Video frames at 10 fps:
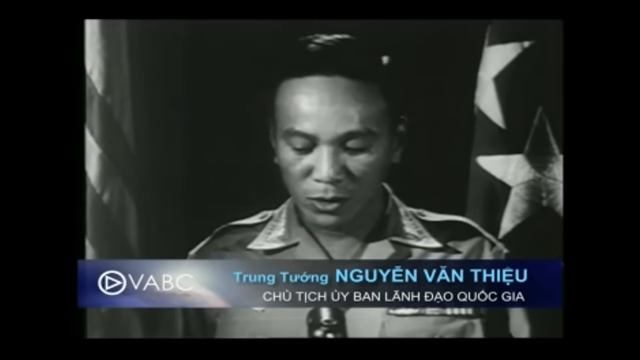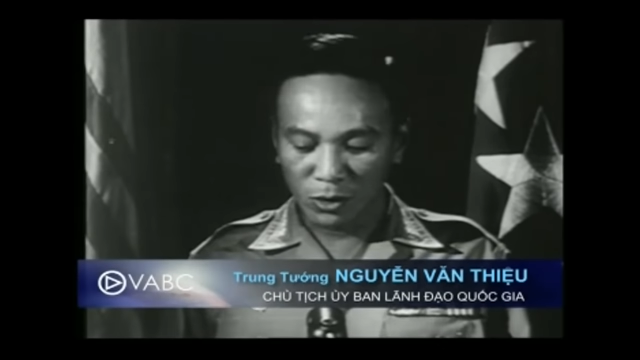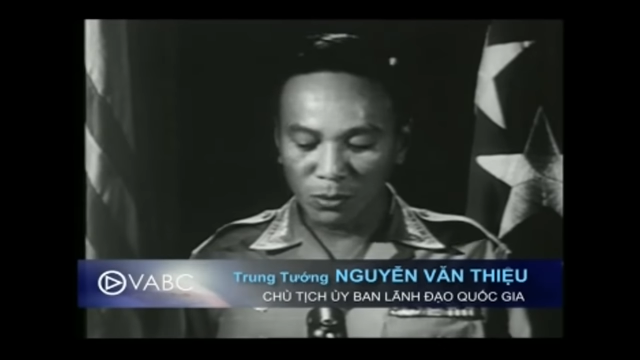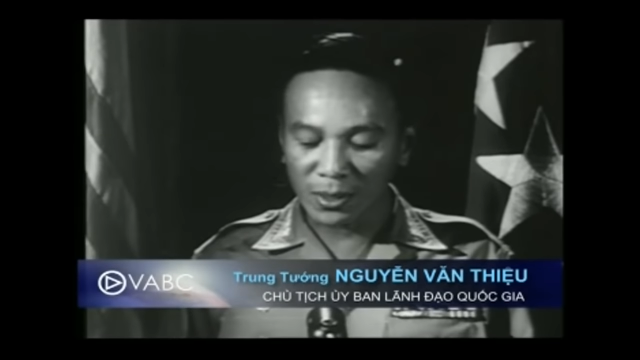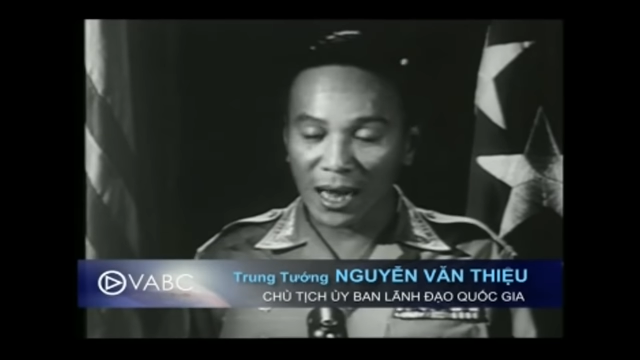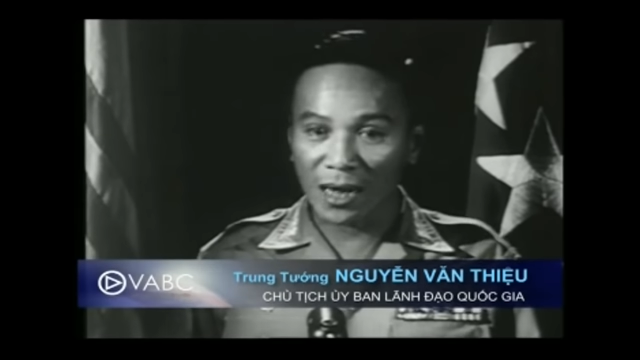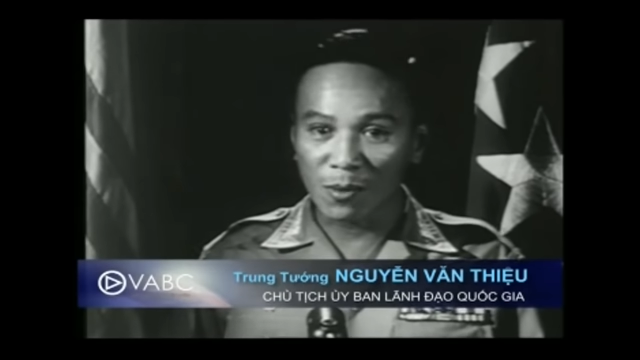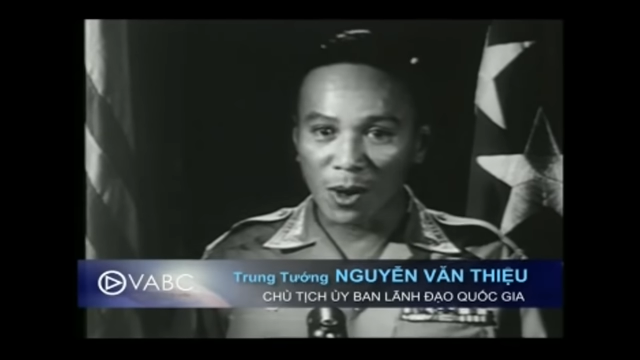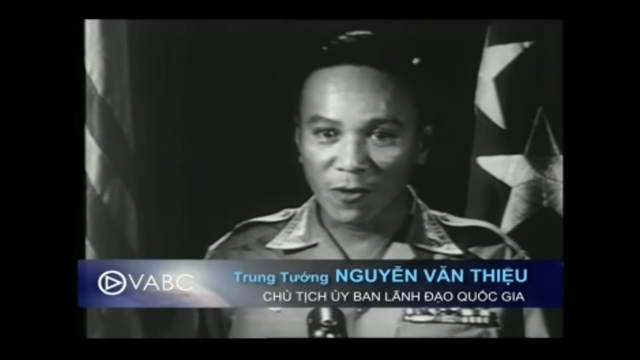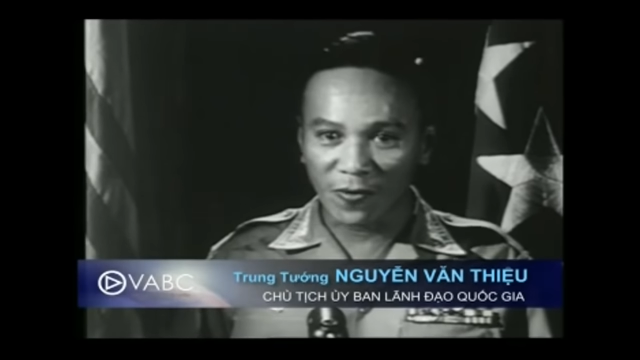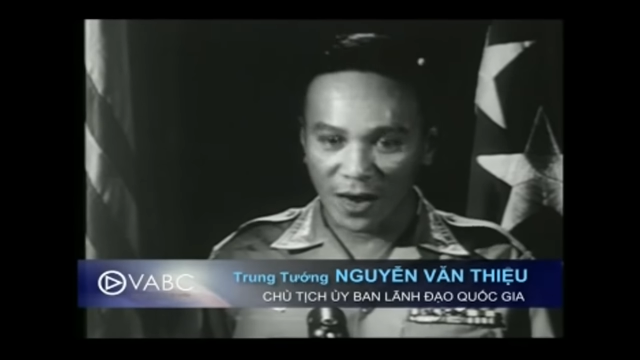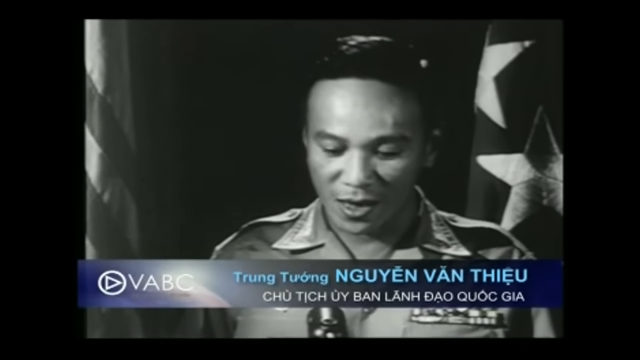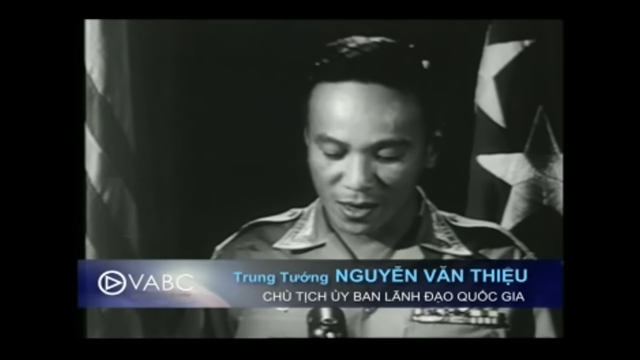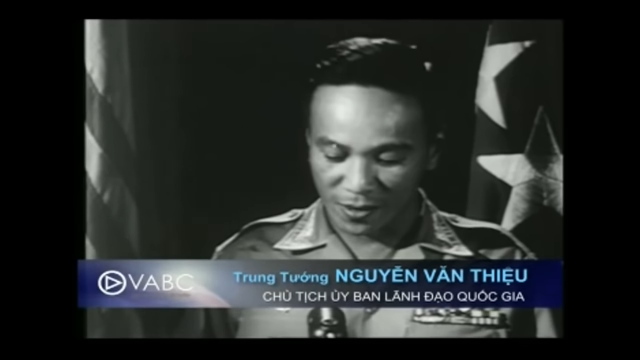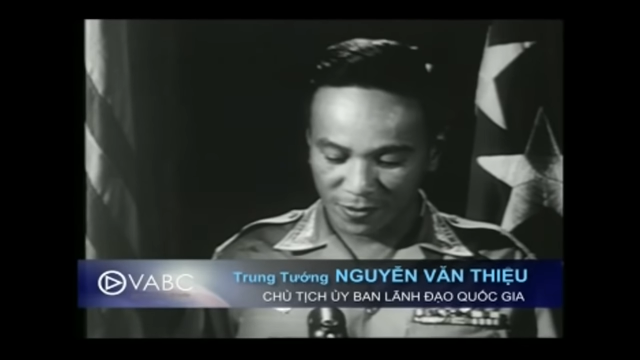chúng ta có bổn
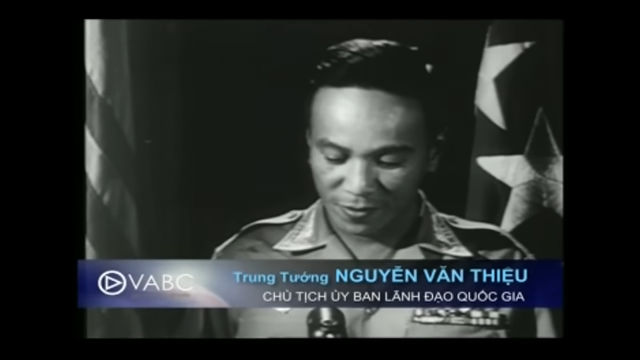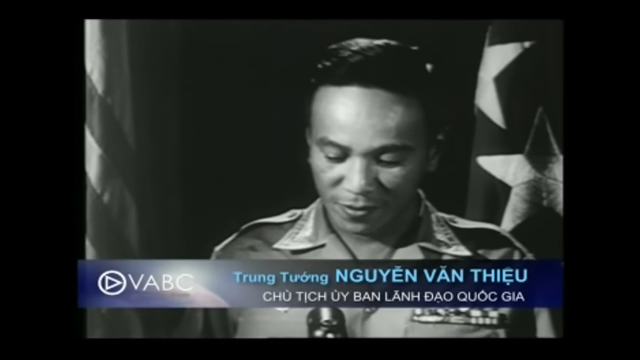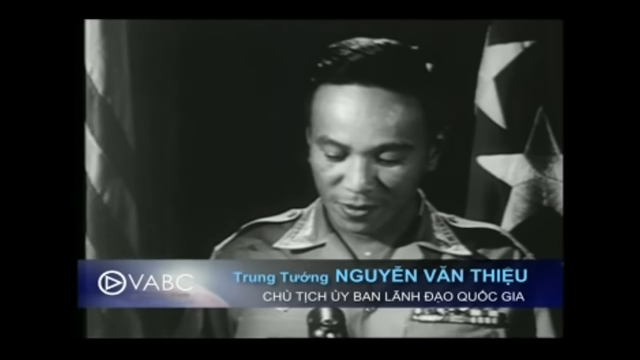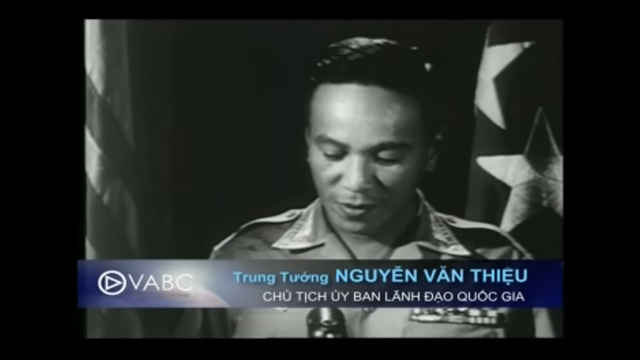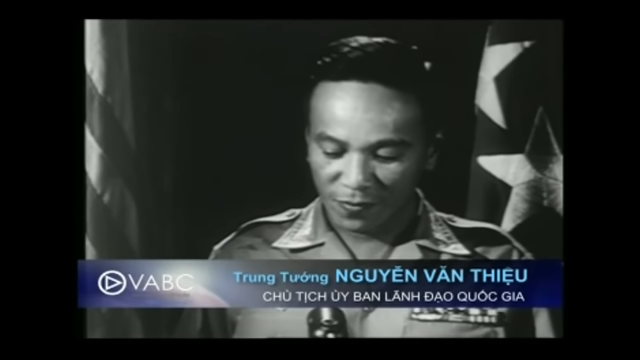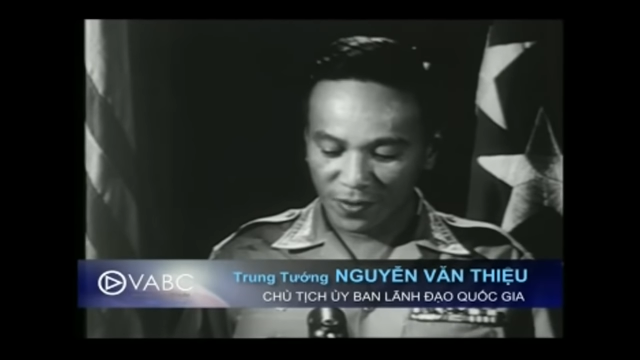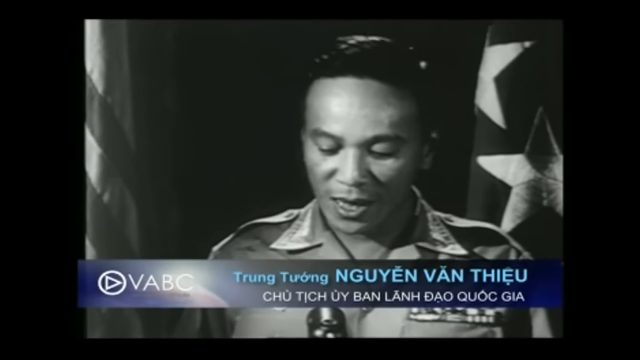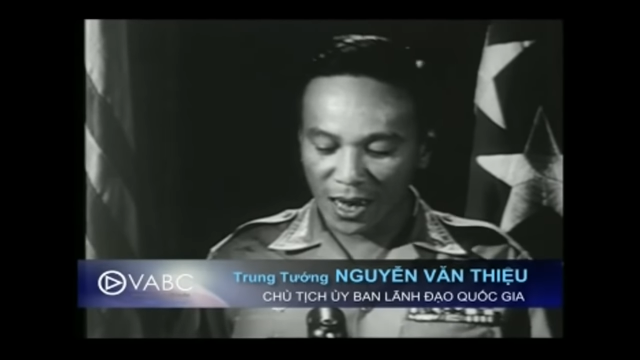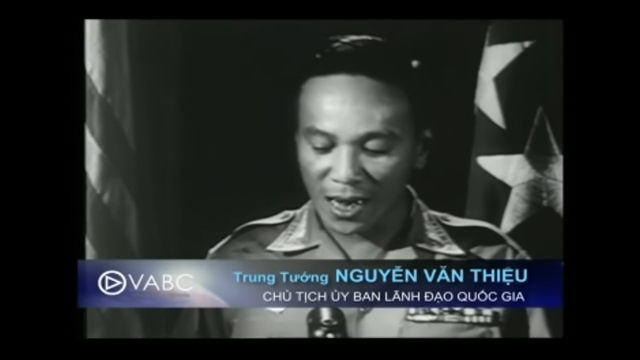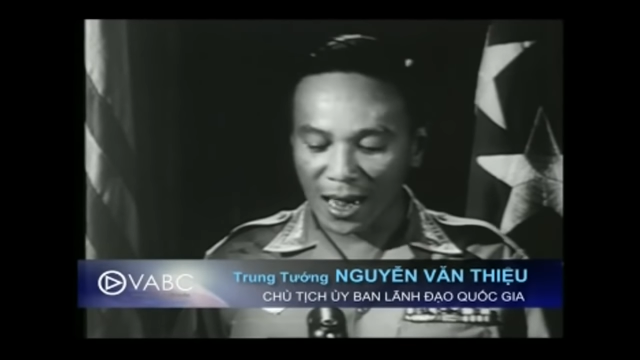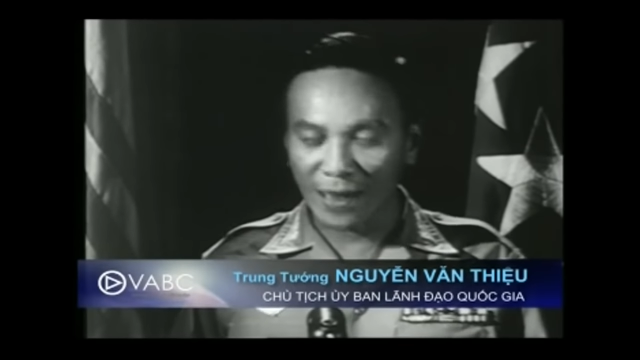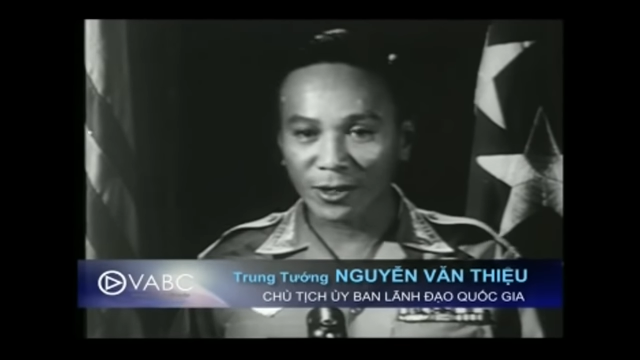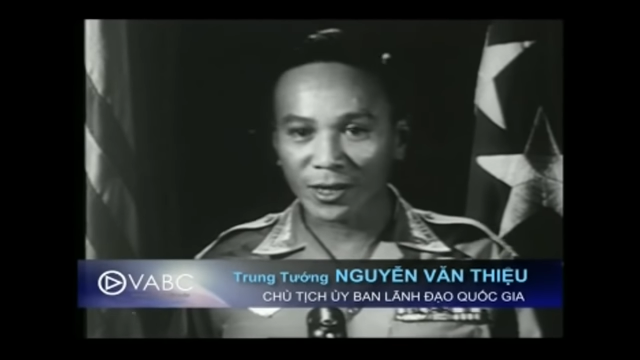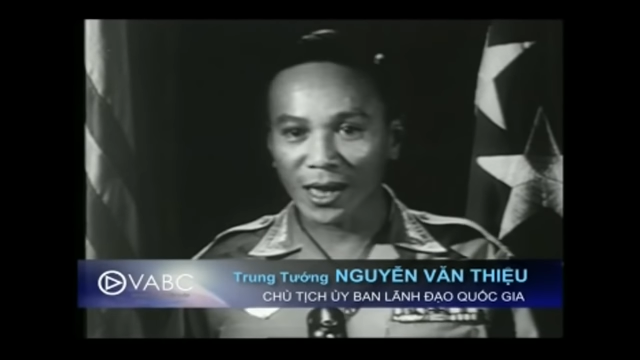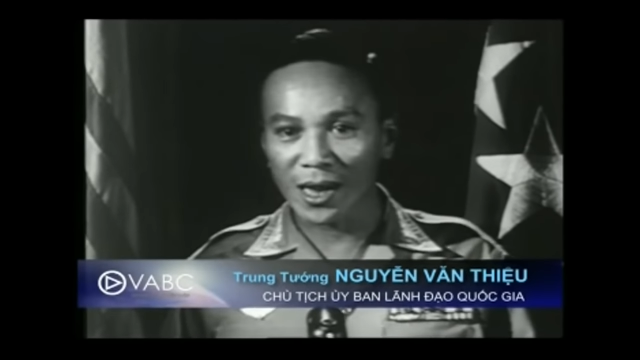phận phải để lại
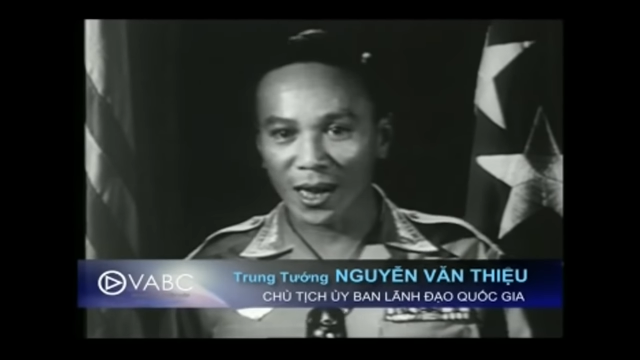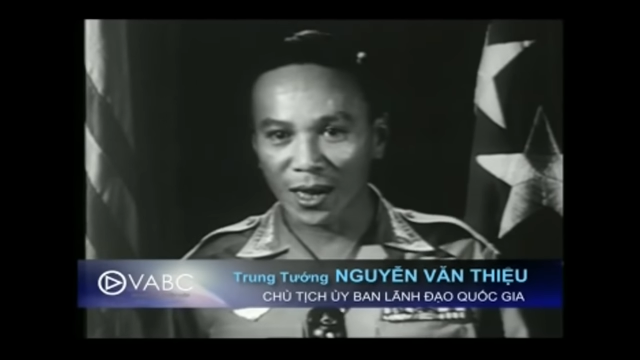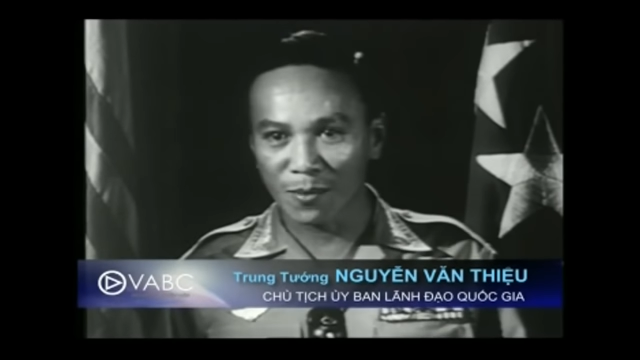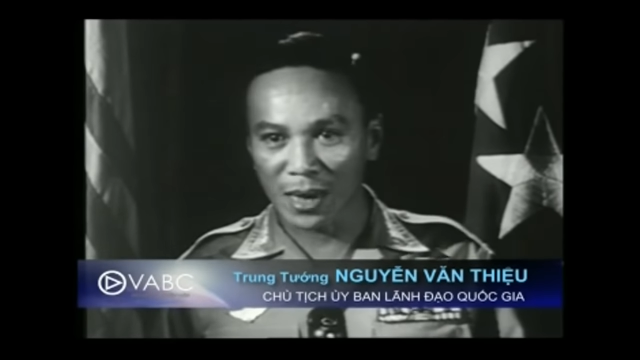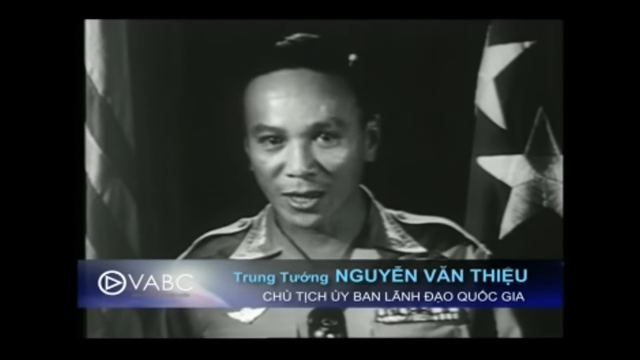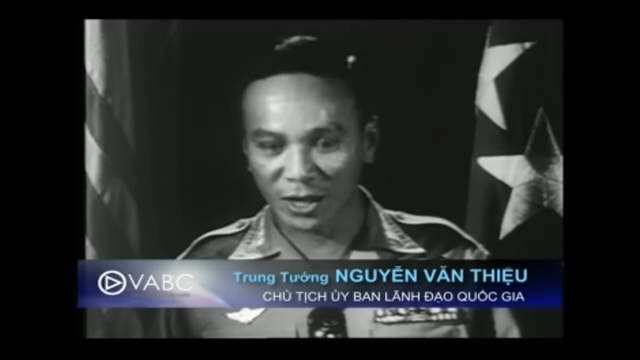cho thế hệ mai